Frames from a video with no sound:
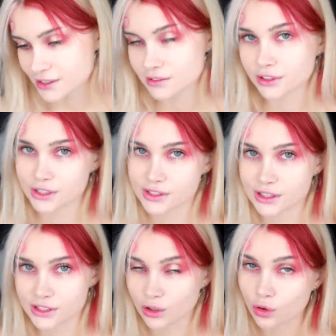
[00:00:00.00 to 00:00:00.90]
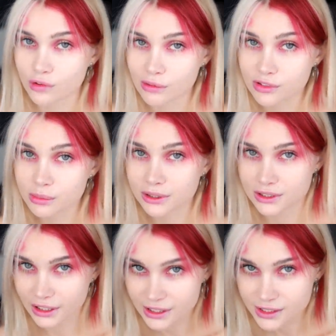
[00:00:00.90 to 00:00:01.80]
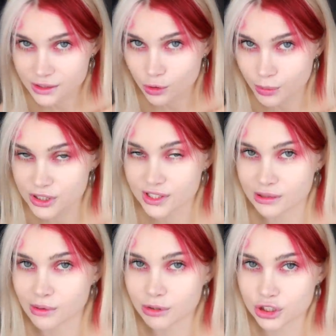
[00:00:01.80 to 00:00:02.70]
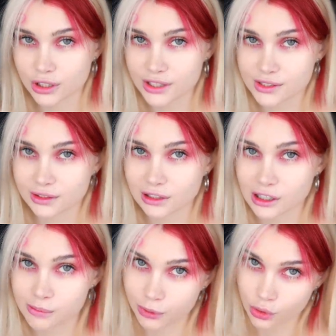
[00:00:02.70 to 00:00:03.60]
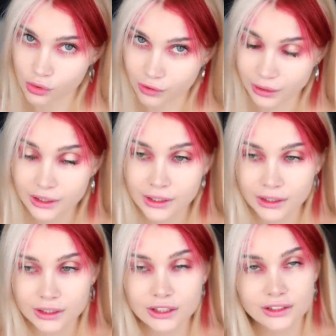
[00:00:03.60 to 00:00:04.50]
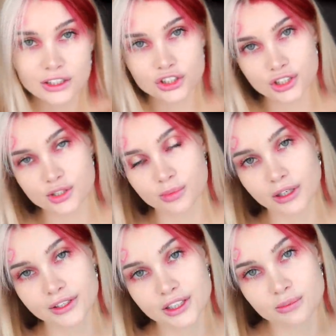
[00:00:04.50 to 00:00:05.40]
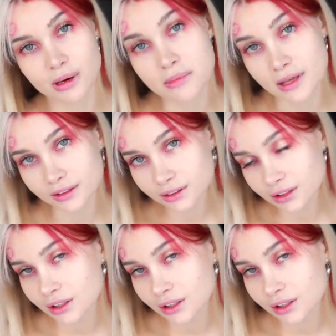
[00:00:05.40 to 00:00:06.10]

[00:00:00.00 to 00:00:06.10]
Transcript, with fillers: если вы не знаете, какой вам выбрать рис, купите самый обычный рис для плова. И также есть маленький момент,